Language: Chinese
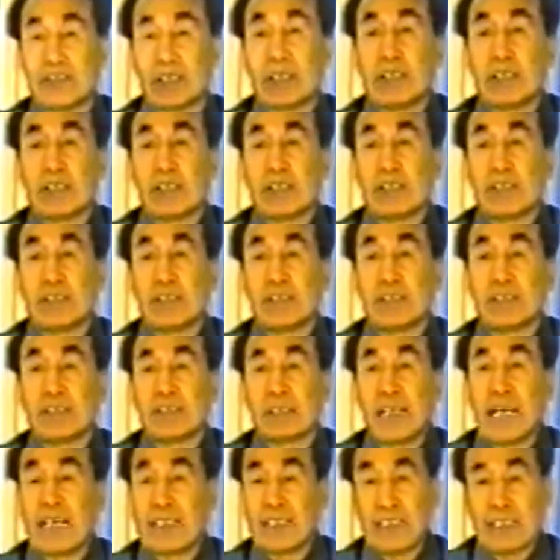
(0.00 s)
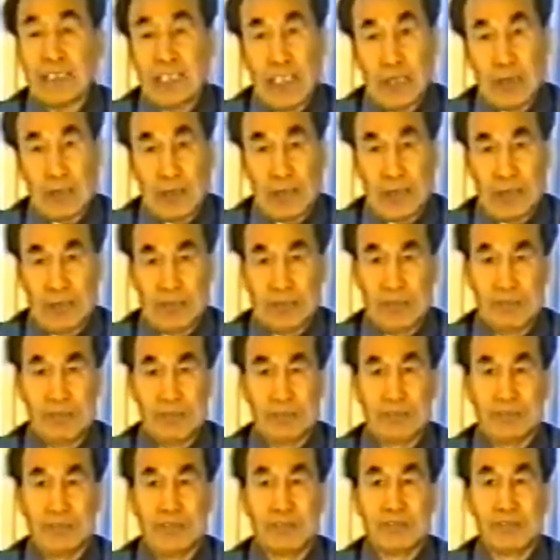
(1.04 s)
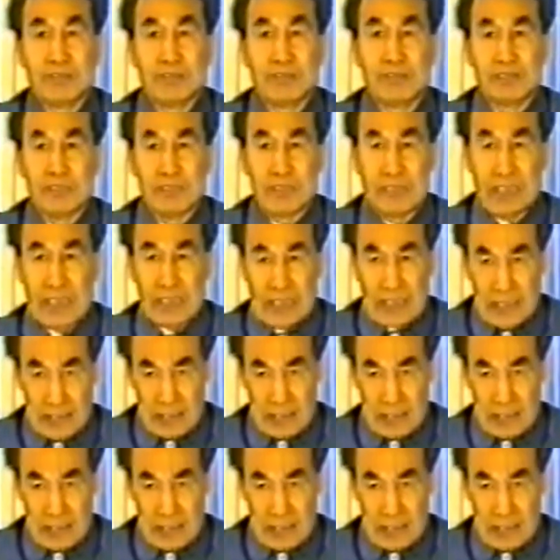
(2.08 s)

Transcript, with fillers: 因为咱好的病人能解决了，他能解决，